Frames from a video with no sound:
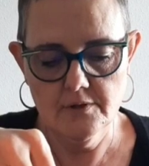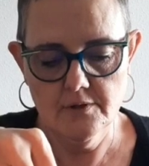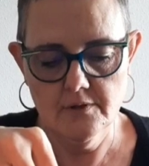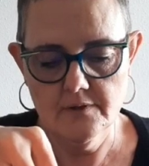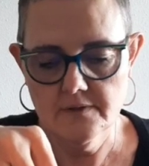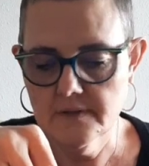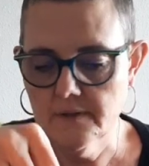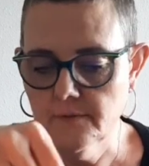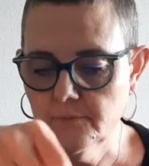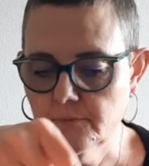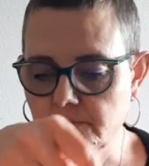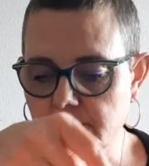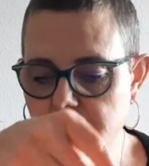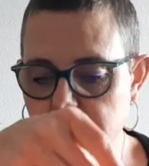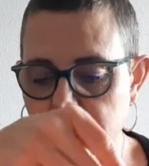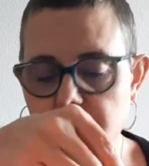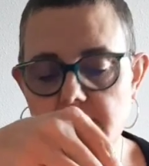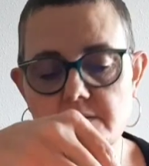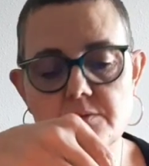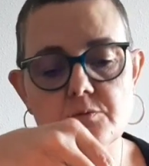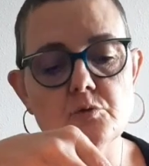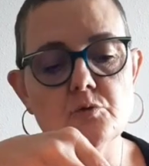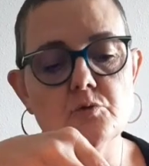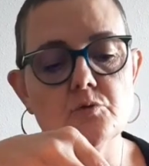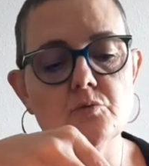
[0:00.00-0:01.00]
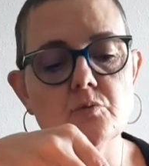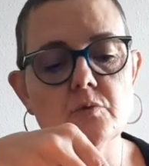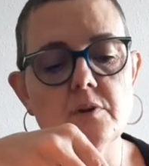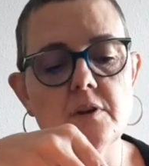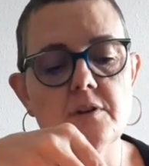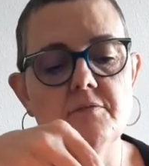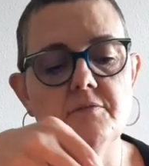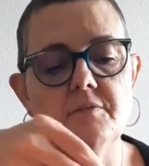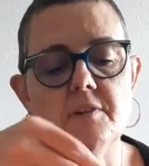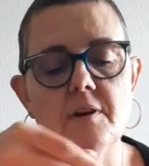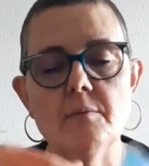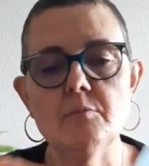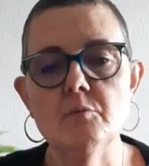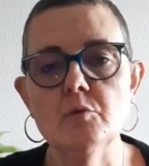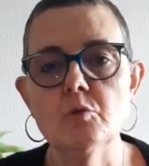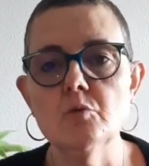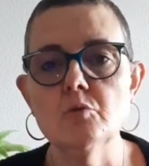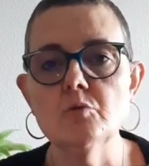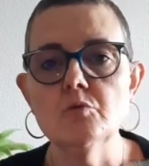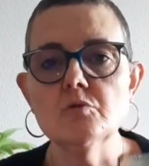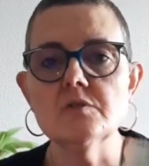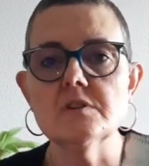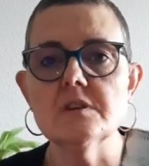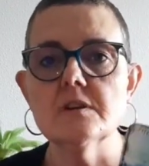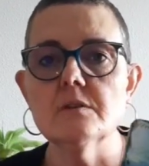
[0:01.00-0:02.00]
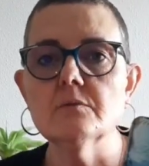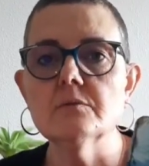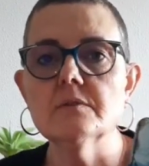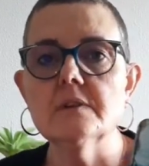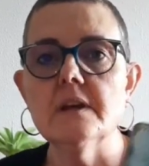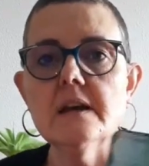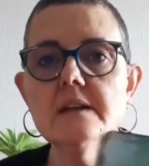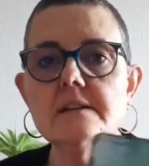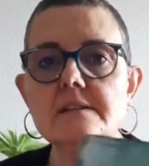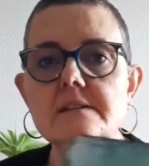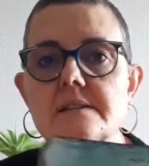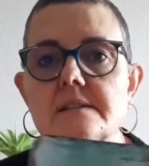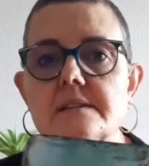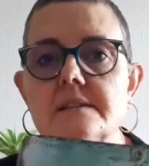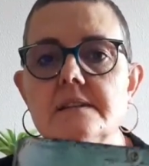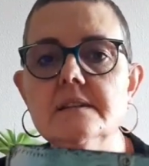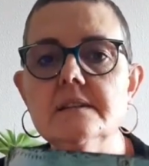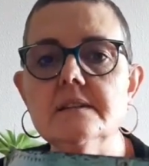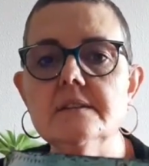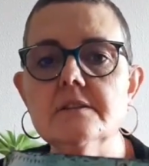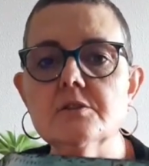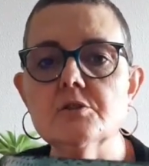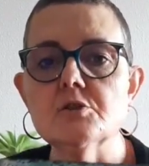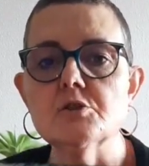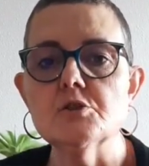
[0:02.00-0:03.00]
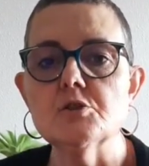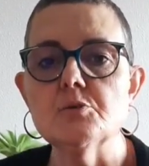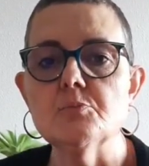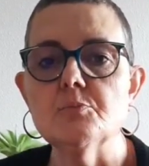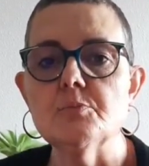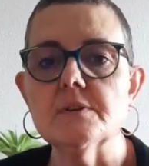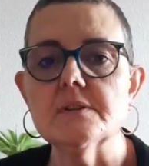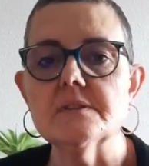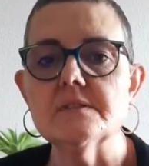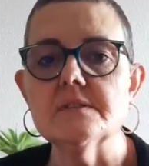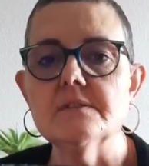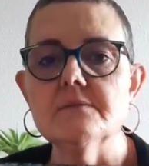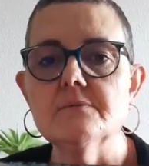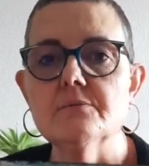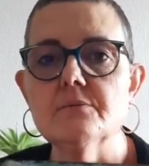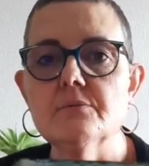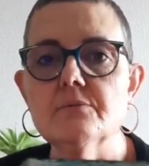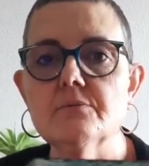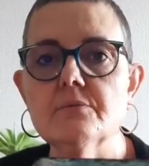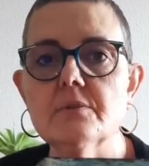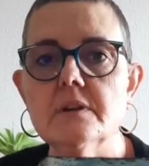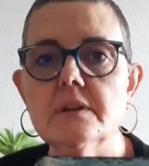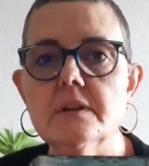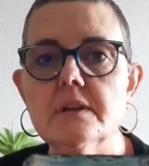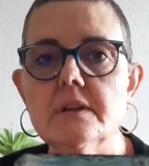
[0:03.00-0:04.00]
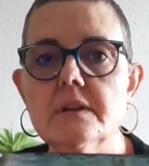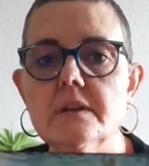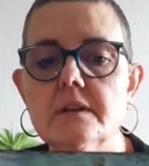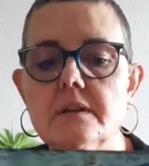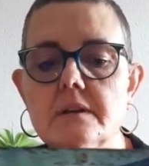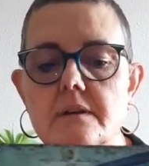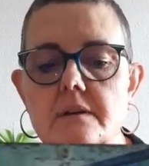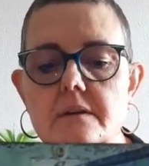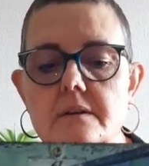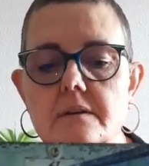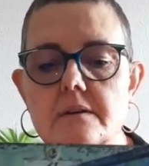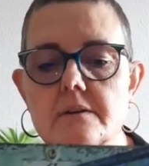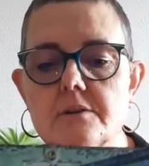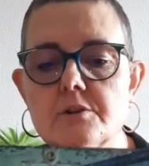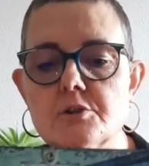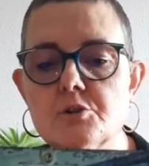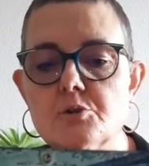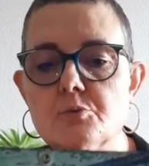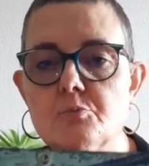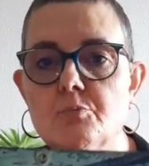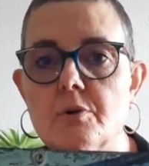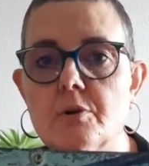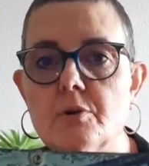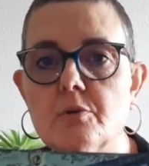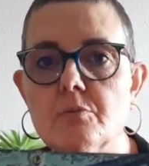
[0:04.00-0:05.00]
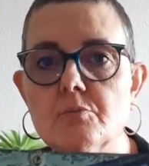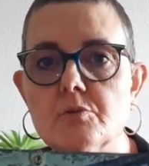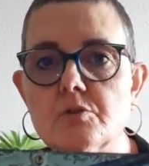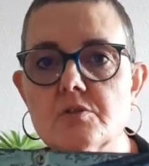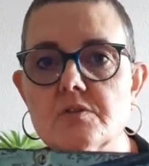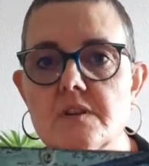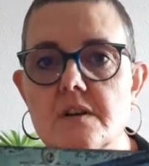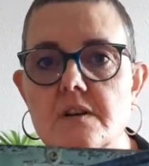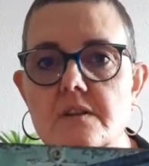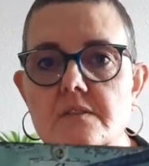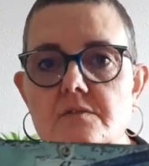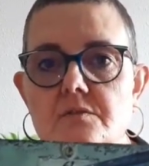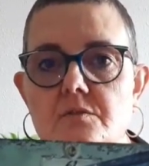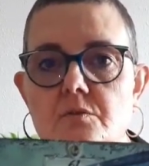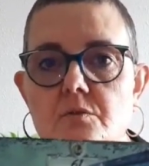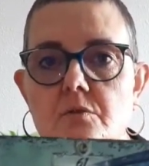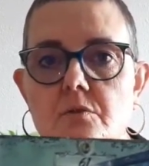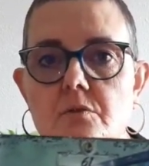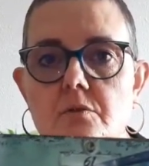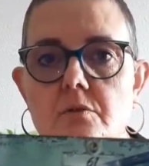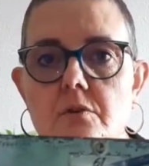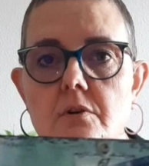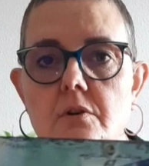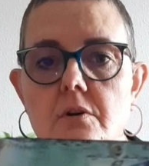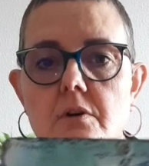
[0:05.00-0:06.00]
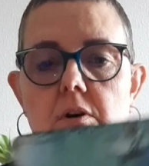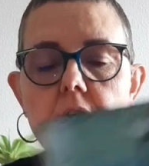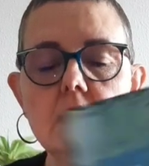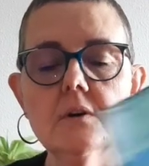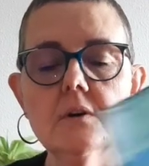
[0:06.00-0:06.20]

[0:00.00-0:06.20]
Il y en a une, ce sont les flamants roses. Là, on a un signe. Je ne sais pas si vous voyez. Je ne sais pas comment ça ressort.